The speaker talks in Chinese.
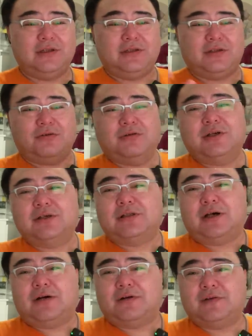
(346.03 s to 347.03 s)
都扔
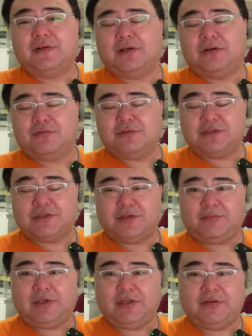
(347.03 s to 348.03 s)
到这个公司
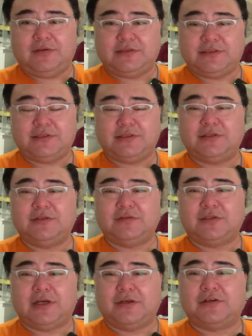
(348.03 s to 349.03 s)
成本里头，其实就
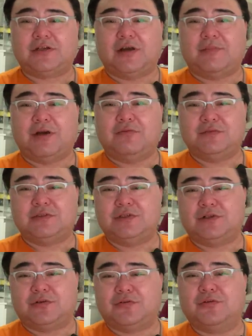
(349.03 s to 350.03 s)
等于是要帮公司
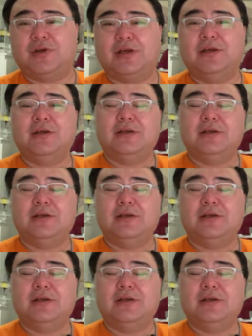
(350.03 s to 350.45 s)
省税，